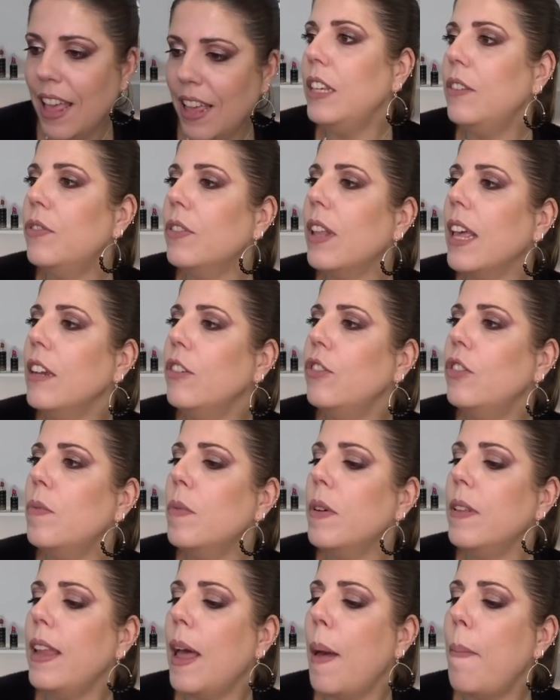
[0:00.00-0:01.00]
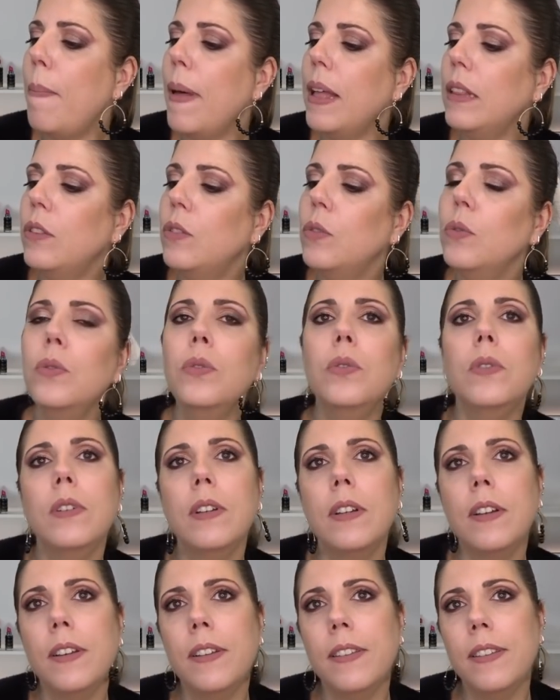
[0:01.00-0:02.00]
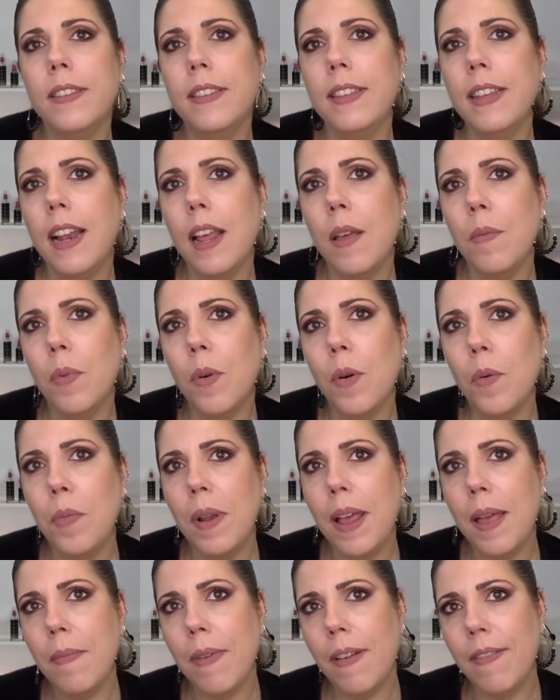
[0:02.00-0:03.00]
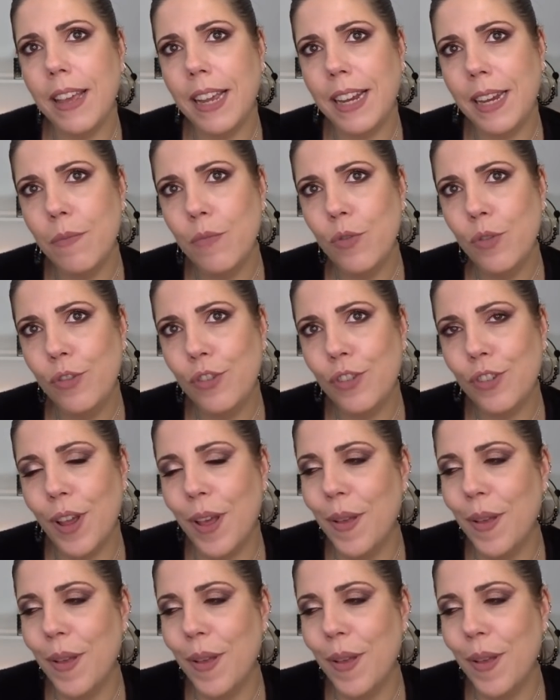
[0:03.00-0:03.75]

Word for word: Il faudrait que je demande à Patou euh, si elle a un problème avec les mouches.